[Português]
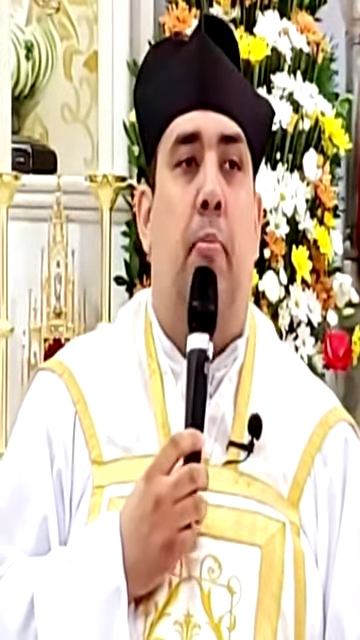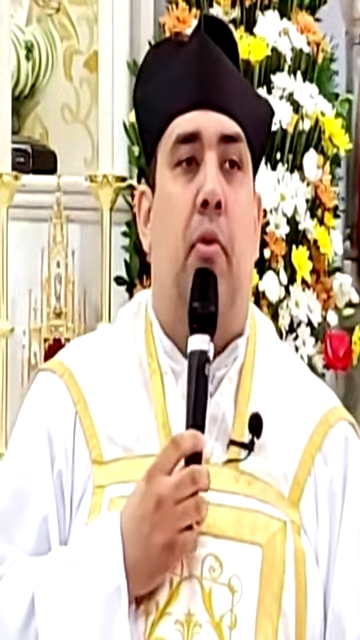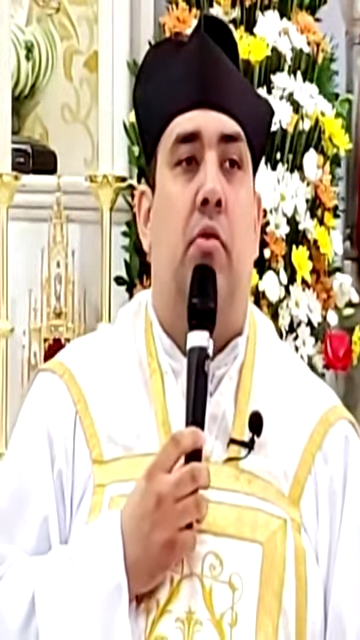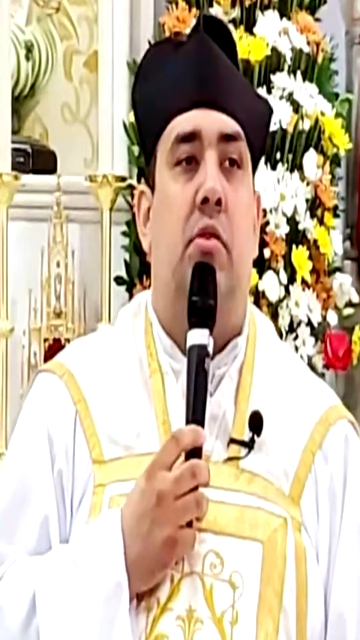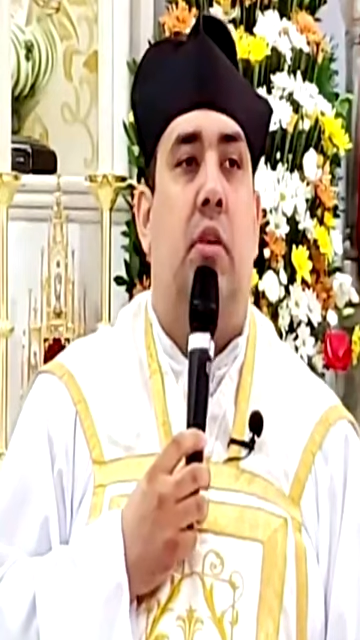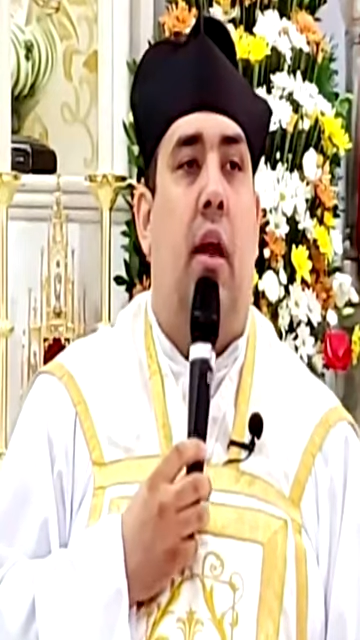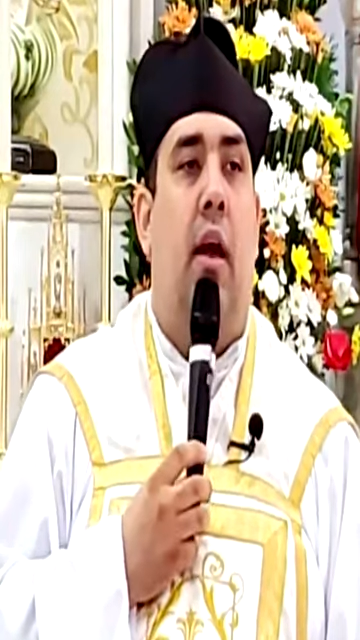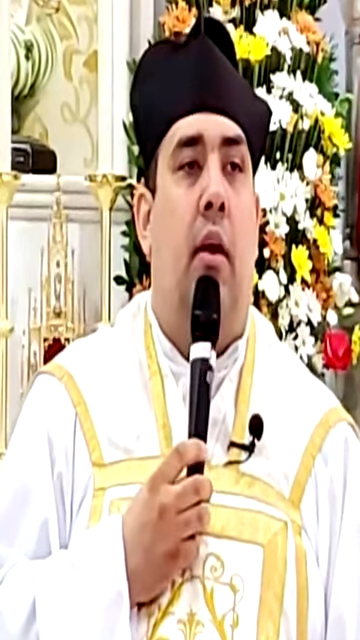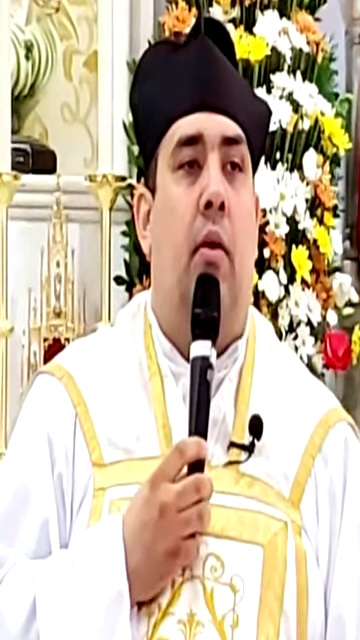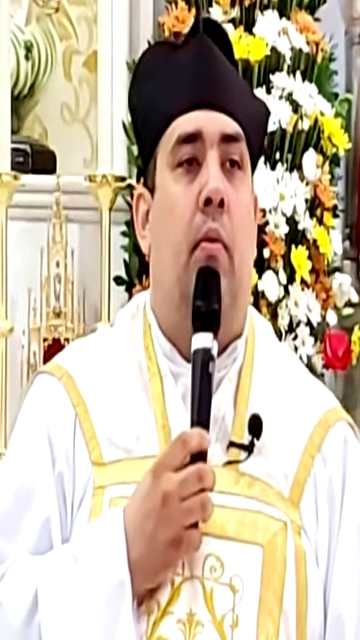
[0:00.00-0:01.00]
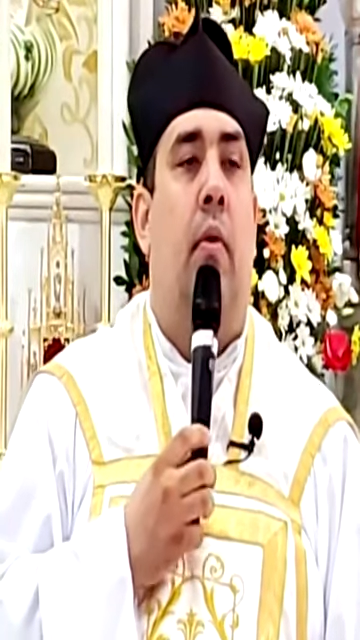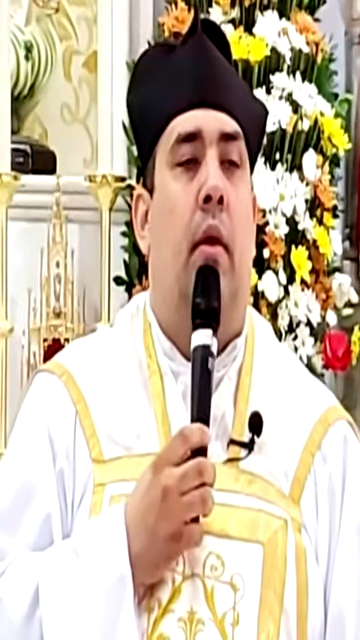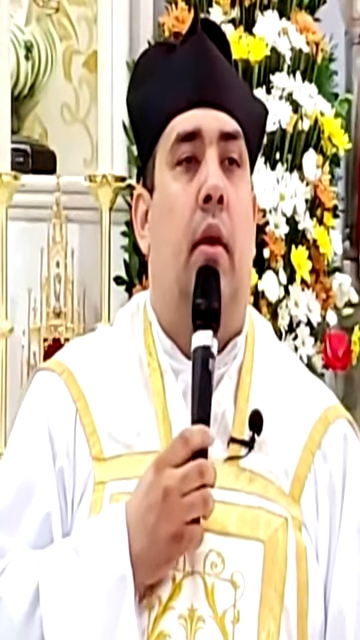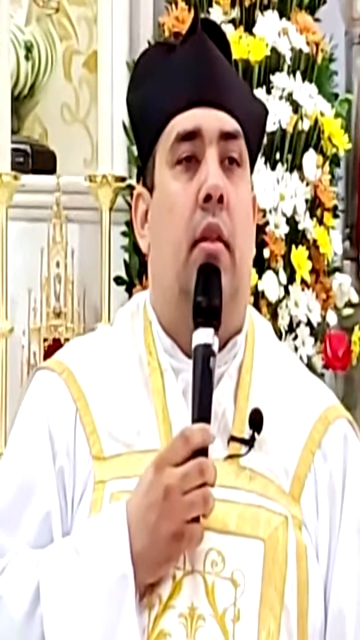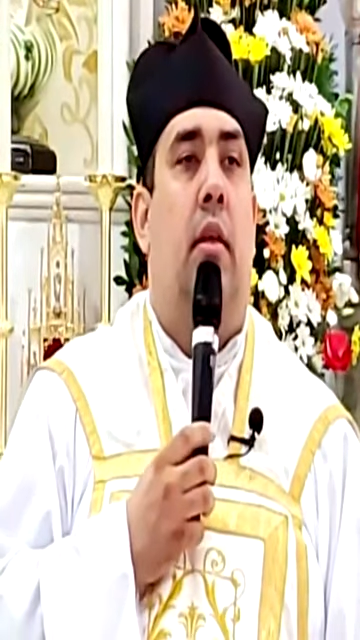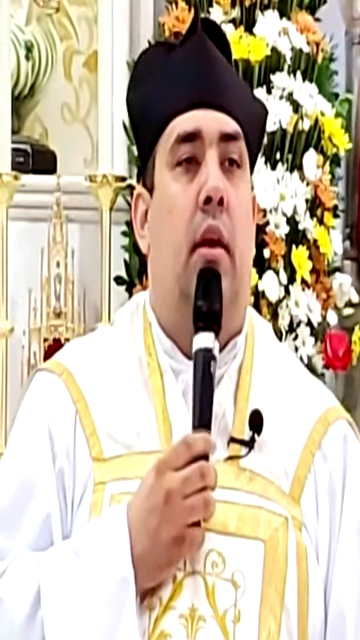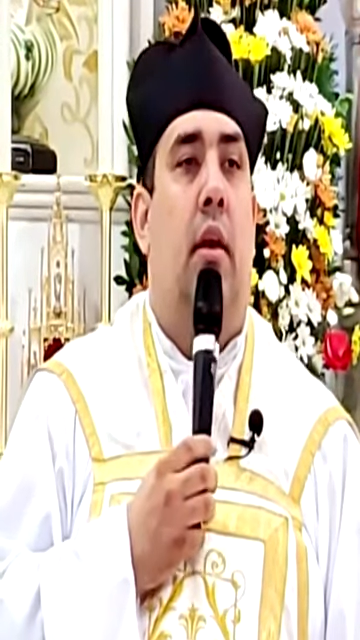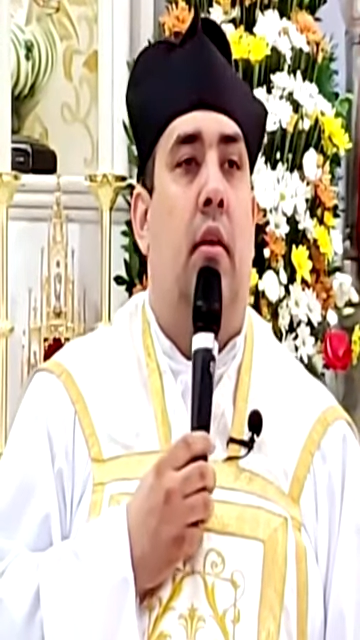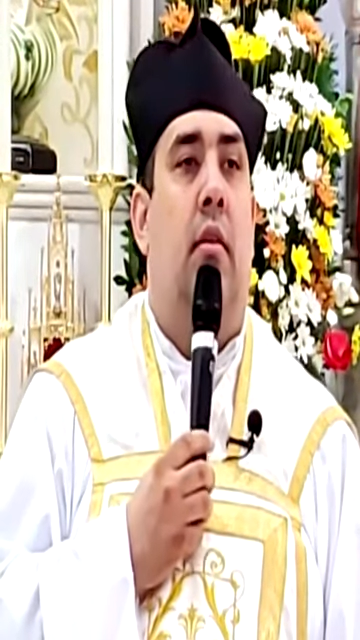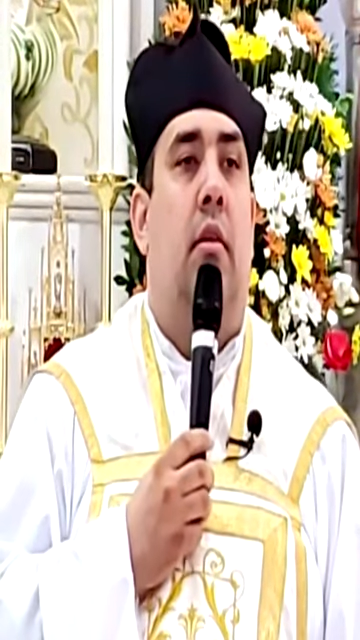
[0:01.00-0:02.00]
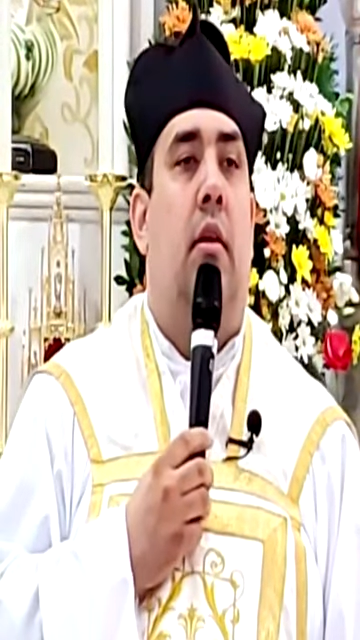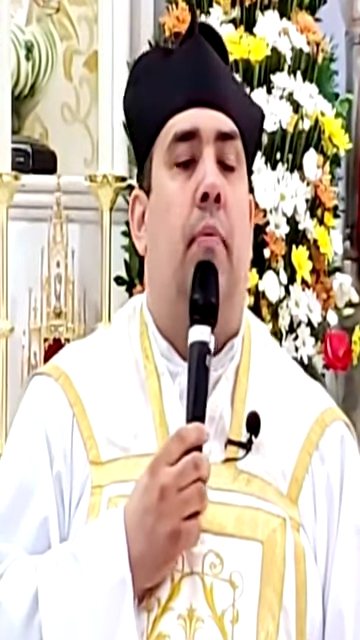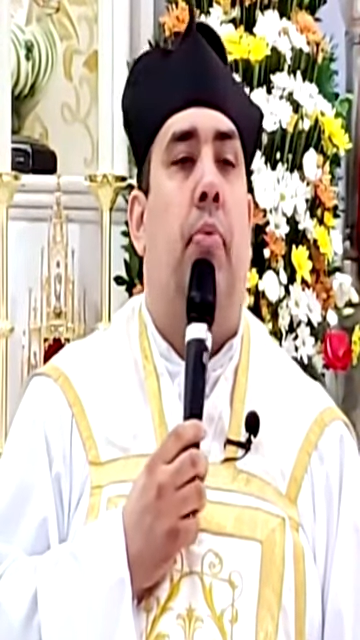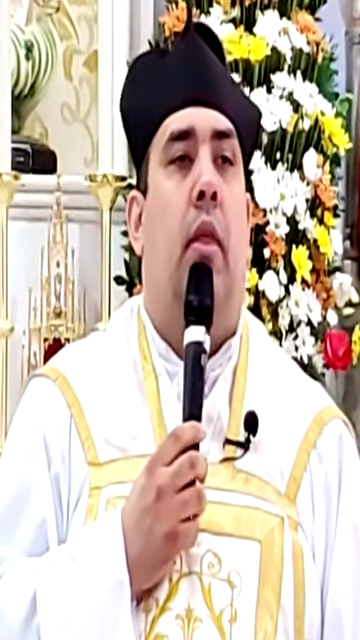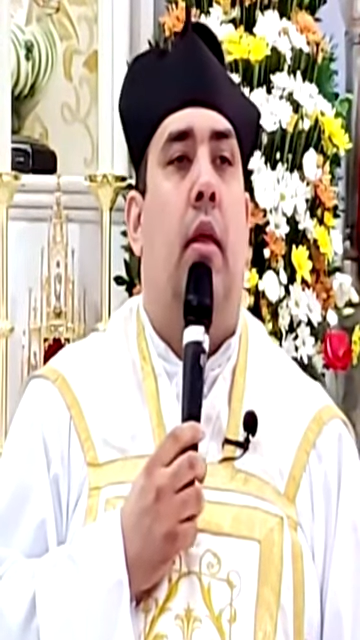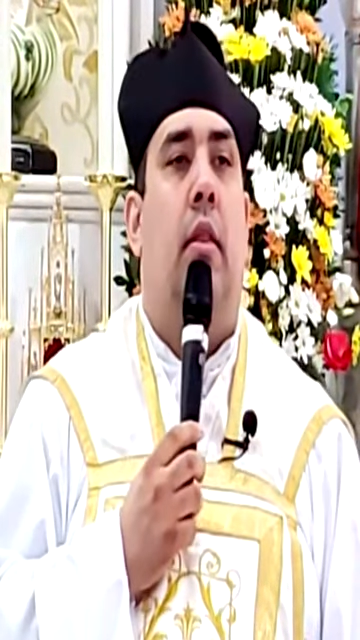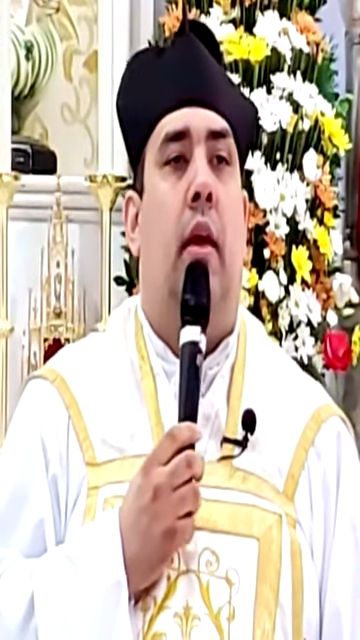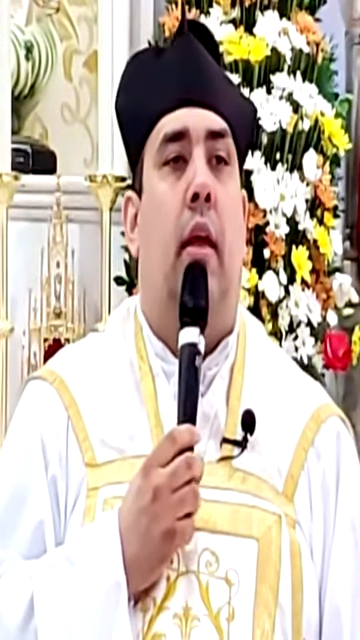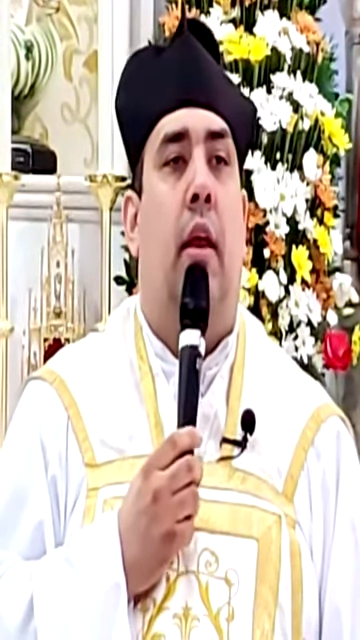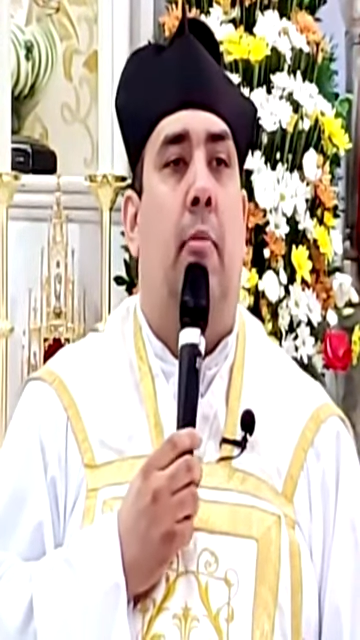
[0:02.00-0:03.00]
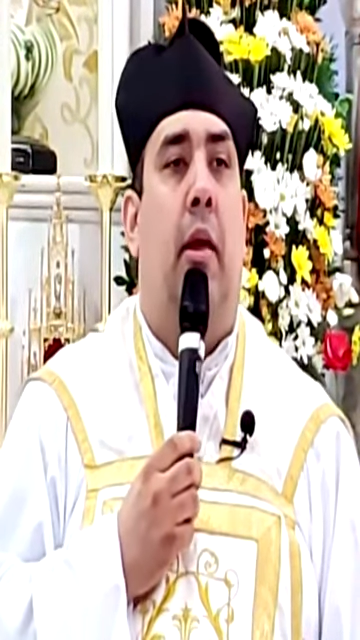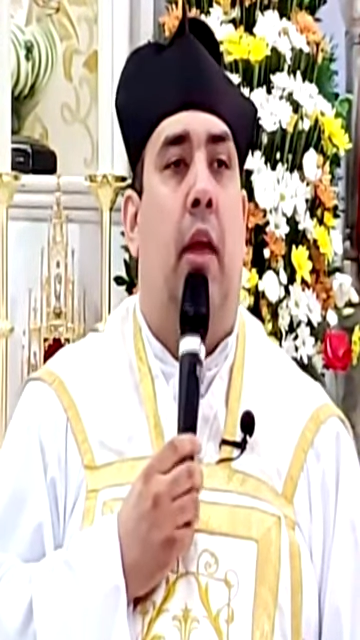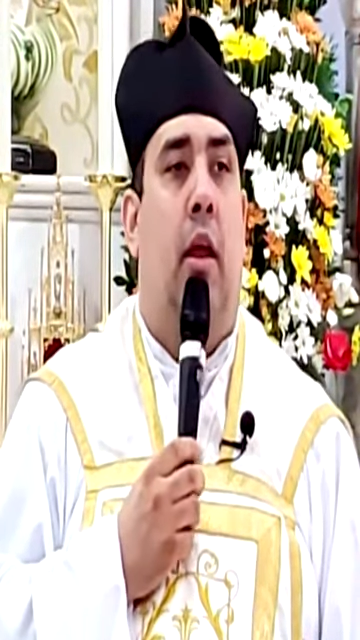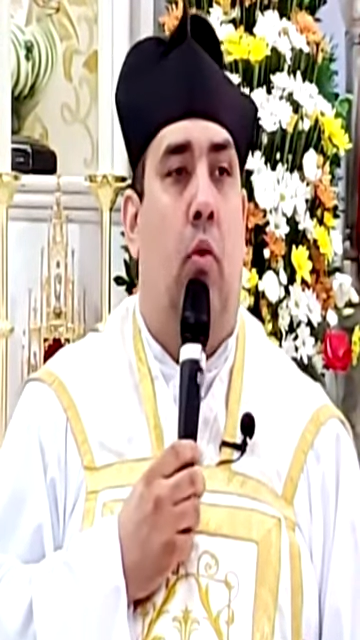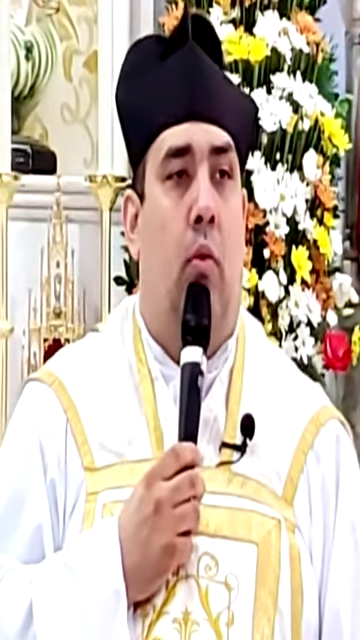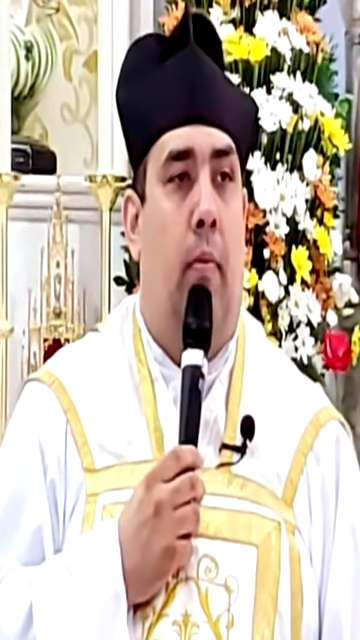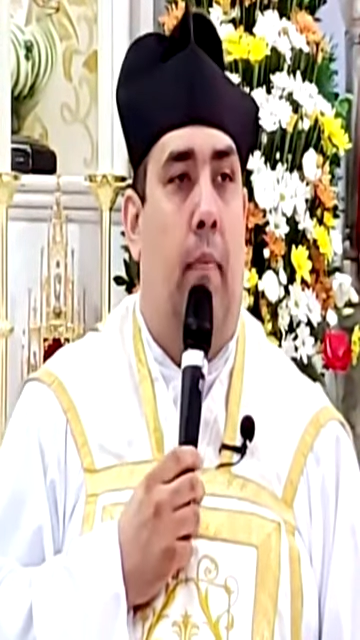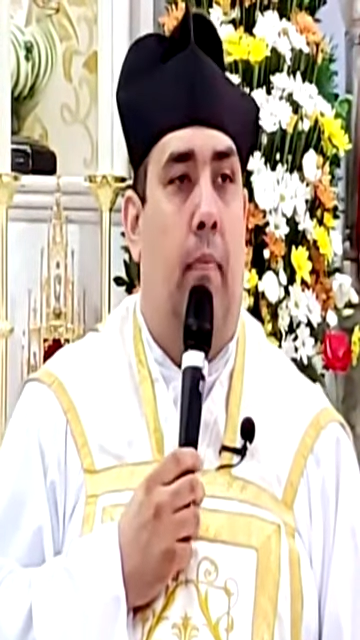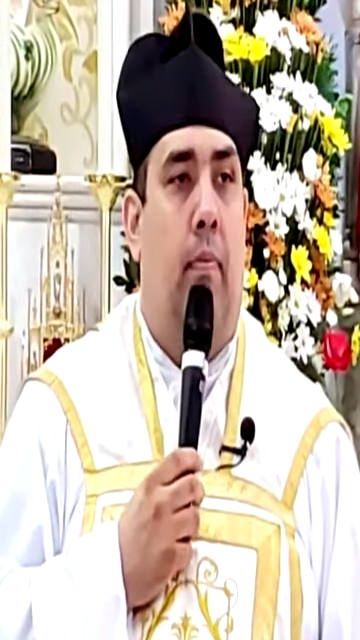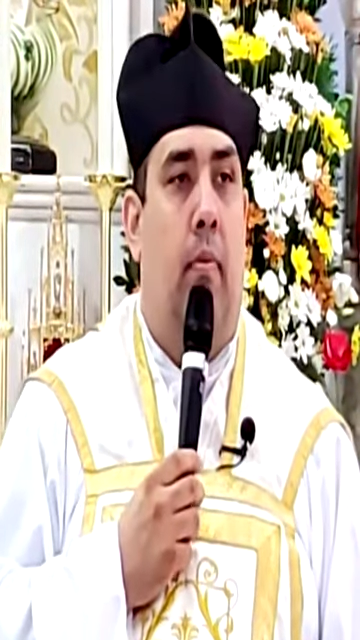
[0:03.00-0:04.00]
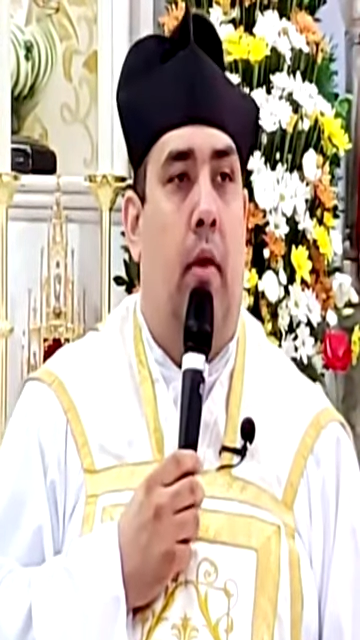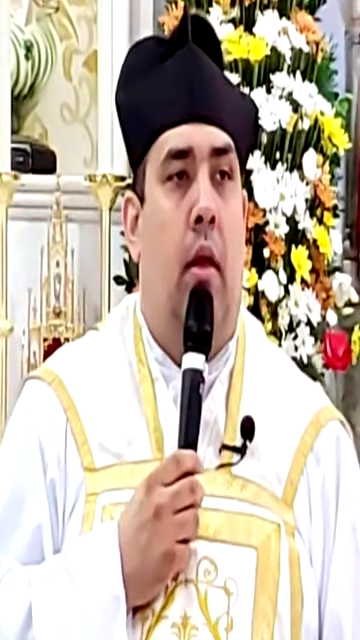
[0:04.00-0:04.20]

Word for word: se prostraram diante daquele menino.